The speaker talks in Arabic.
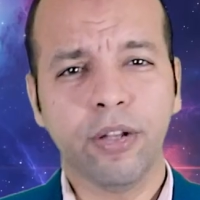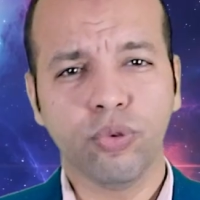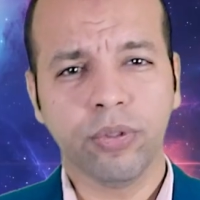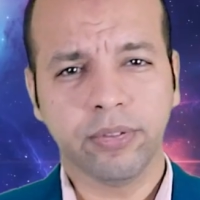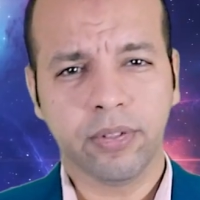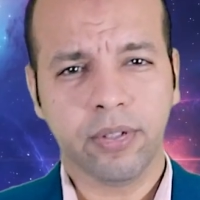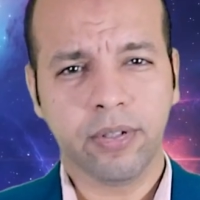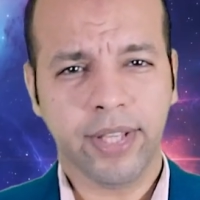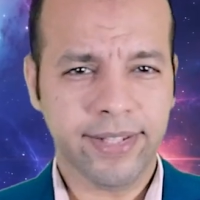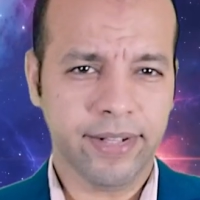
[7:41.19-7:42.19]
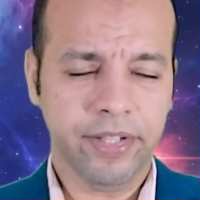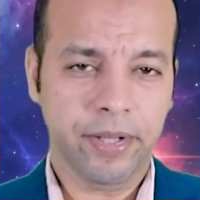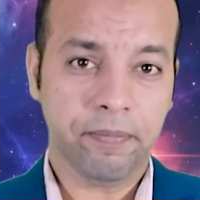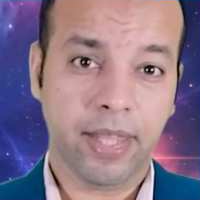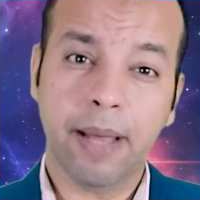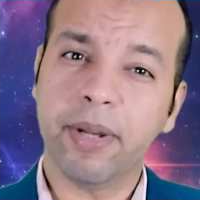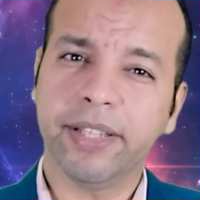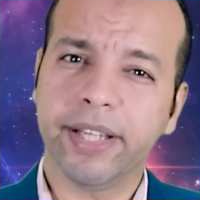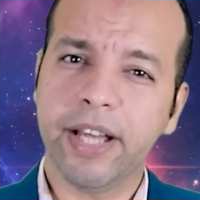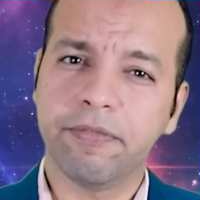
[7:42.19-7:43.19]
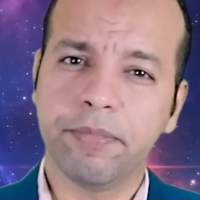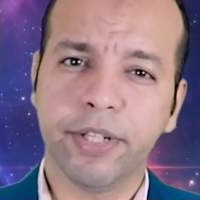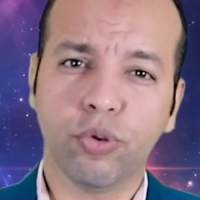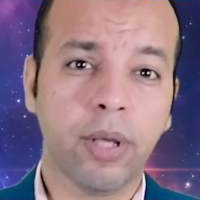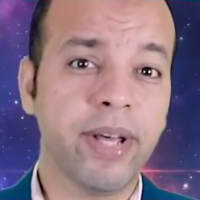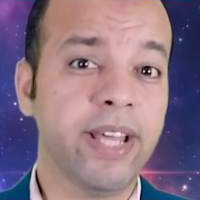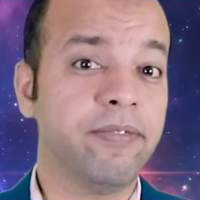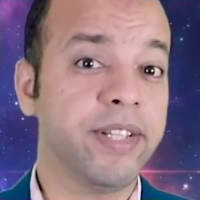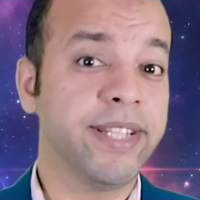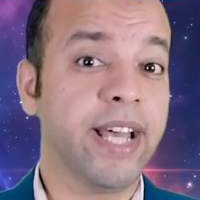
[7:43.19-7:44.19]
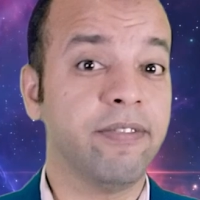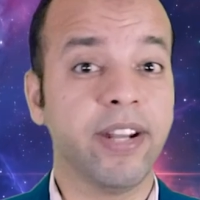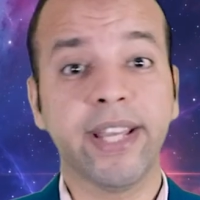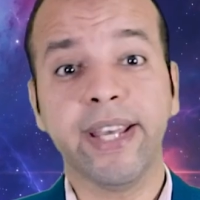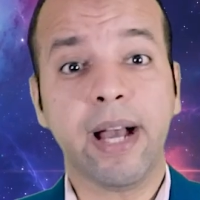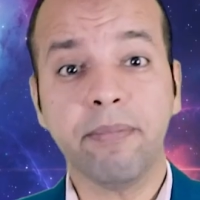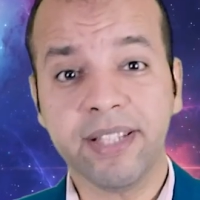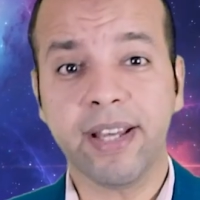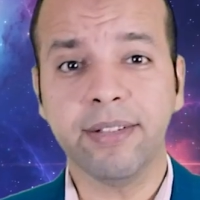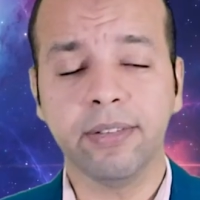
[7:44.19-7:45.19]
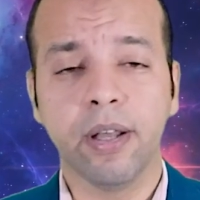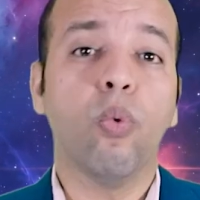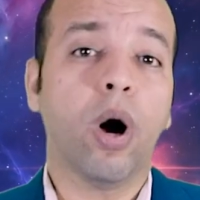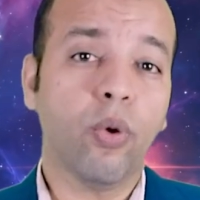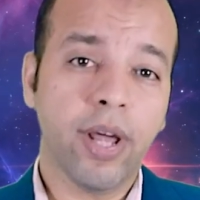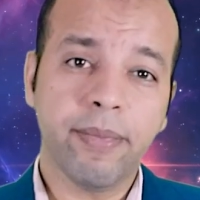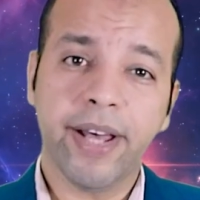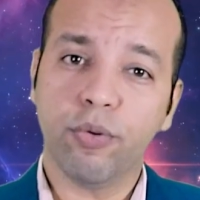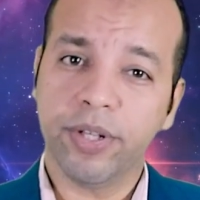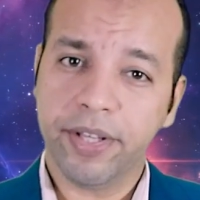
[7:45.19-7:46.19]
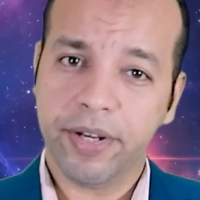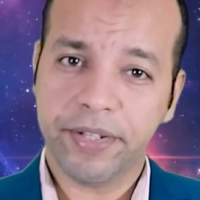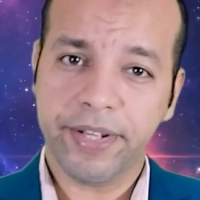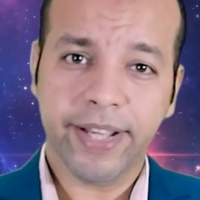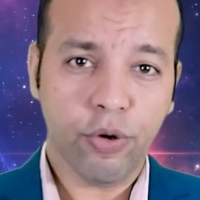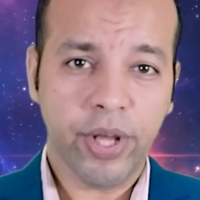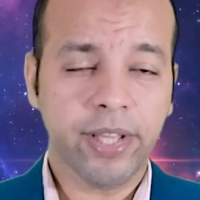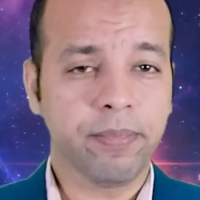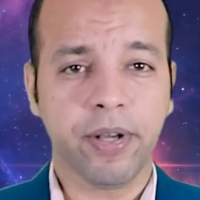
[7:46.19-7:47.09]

لنقطة جذرية عملت خلاف بين علماء الفيزياء الفلكية عامة وعلماء ودارسي الكواكب